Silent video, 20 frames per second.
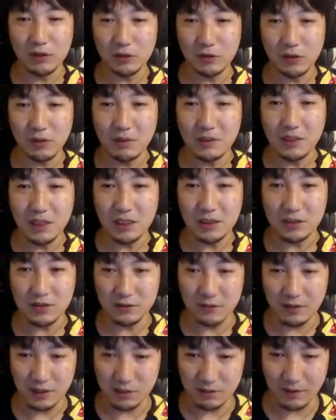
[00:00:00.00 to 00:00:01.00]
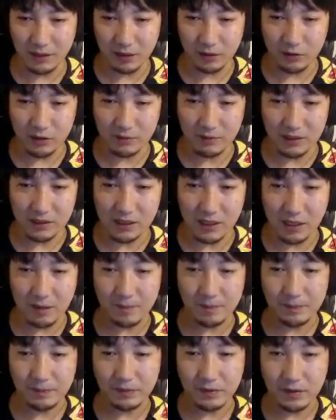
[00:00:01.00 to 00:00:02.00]
例えばじゃあ中足払い打ちました。
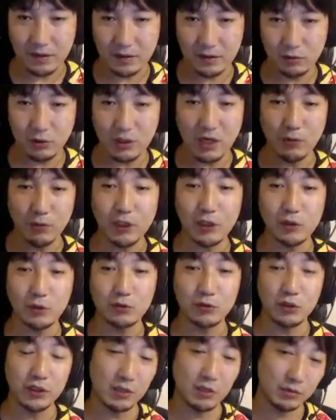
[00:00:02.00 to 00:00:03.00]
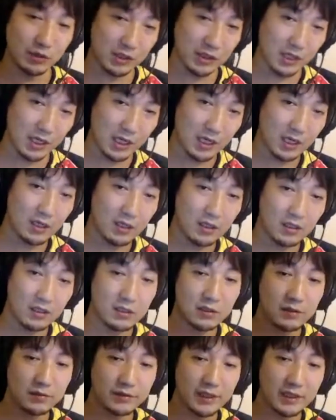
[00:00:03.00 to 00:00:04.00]
とかも入れとくといいかもしれない。
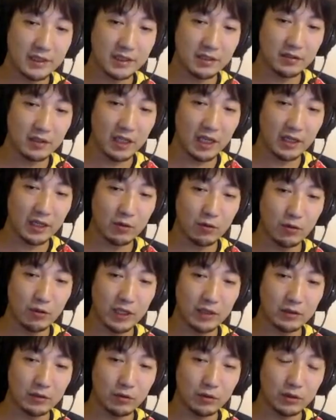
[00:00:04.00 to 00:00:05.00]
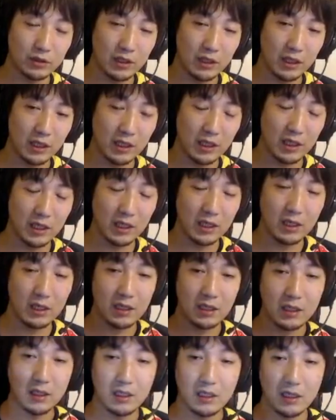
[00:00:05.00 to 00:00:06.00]
2つぐらいこうやっといて、
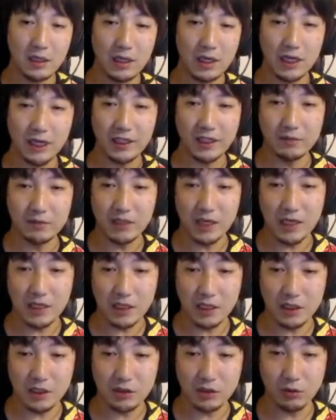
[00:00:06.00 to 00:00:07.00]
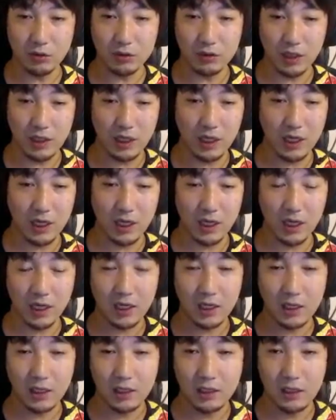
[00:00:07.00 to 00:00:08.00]
ランダム再生にしといて、
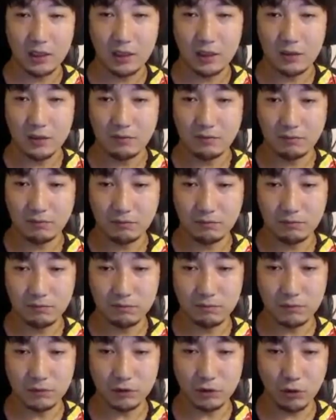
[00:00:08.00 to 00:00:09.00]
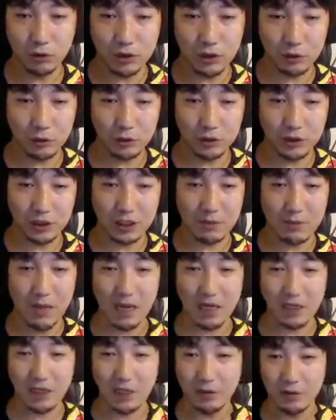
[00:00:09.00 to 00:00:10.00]
飛んだ時だけ
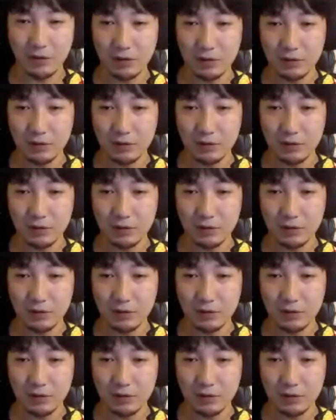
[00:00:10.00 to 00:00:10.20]
前入れる。